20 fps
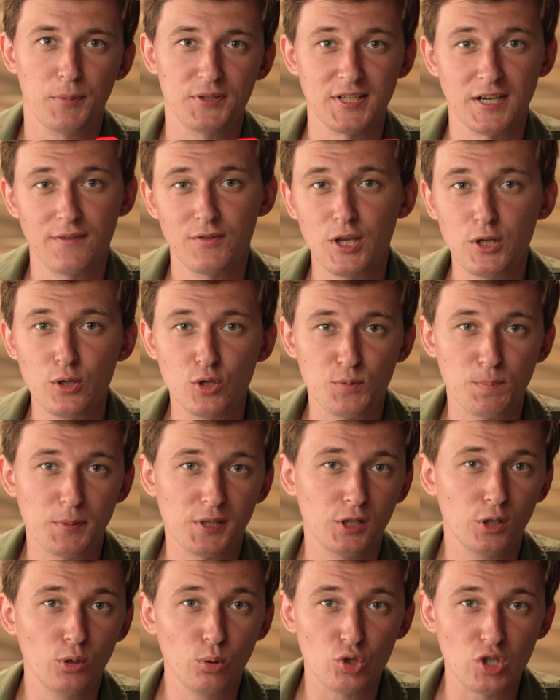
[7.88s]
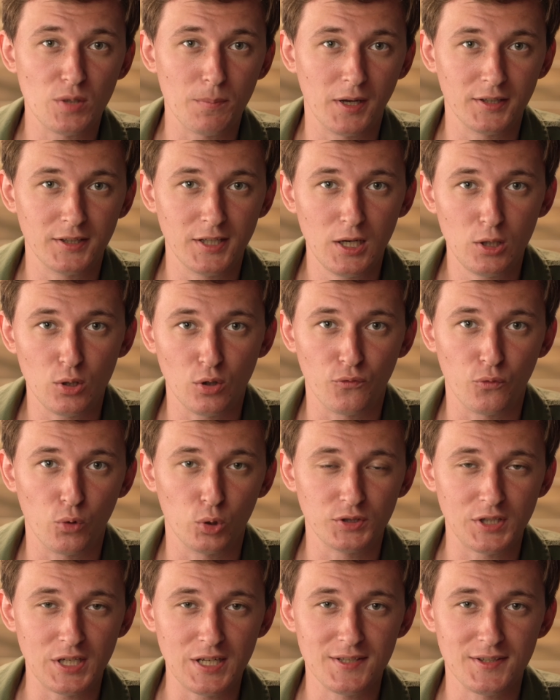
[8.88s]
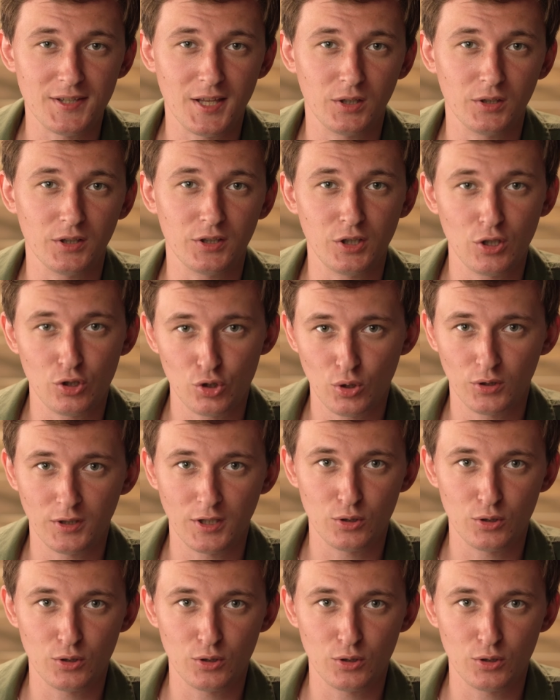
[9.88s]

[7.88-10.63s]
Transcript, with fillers: По сравнению с предыдущей моделью, Fold 3 стал еще